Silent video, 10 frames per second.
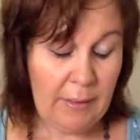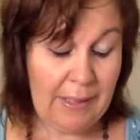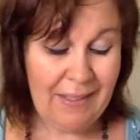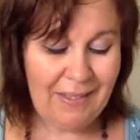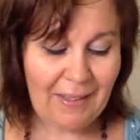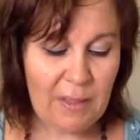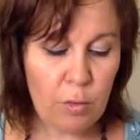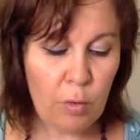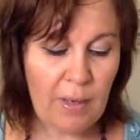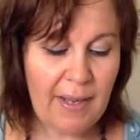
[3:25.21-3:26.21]
Il est très
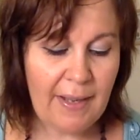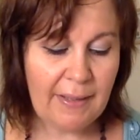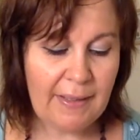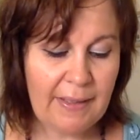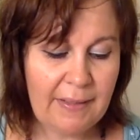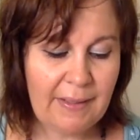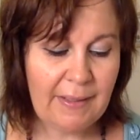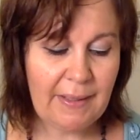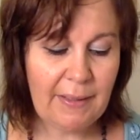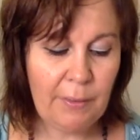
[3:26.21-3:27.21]
solaire, il est
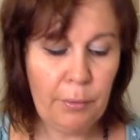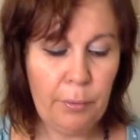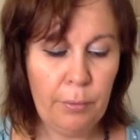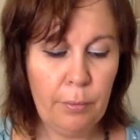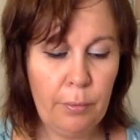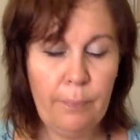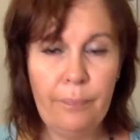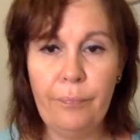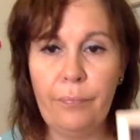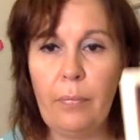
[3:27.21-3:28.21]
très,
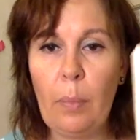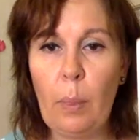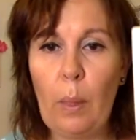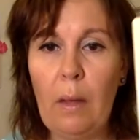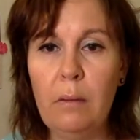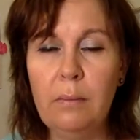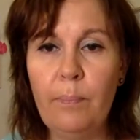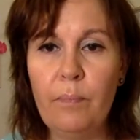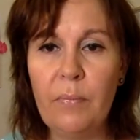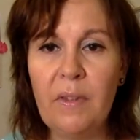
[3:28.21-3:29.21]
euh,
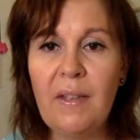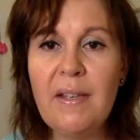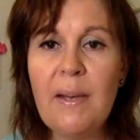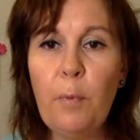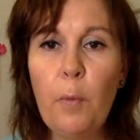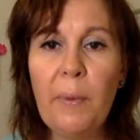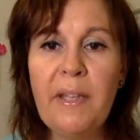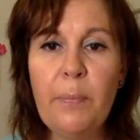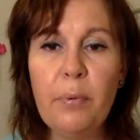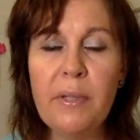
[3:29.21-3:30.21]
très
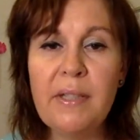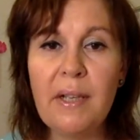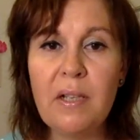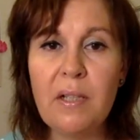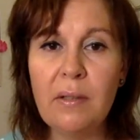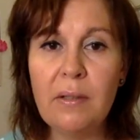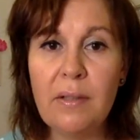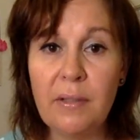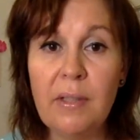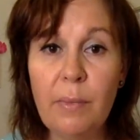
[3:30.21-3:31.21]
approprié pour les tirages
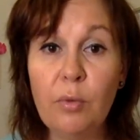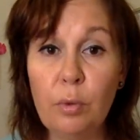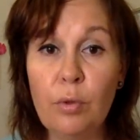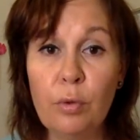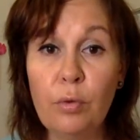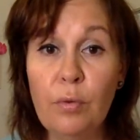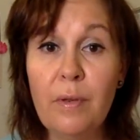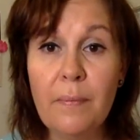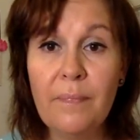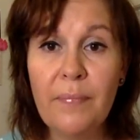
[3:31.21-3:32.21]
sentimentaux, je trouve.